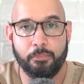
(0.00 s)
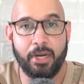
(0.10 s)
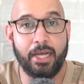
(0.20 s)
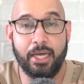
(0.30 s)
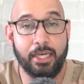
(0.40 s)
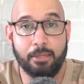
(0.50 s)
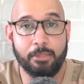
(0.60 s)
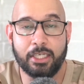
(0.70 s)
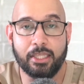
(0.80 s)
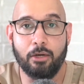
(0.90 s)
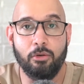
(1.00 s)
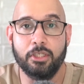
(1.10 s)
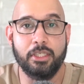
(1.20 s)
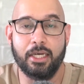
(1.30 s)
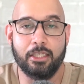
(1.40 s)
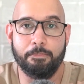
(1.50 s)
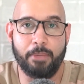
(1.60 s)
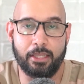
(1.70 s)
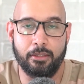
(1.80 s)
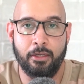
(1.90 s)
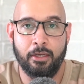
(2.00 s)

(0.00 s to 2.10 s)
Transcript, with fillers: Mereka ingin mencetak gol secara cepat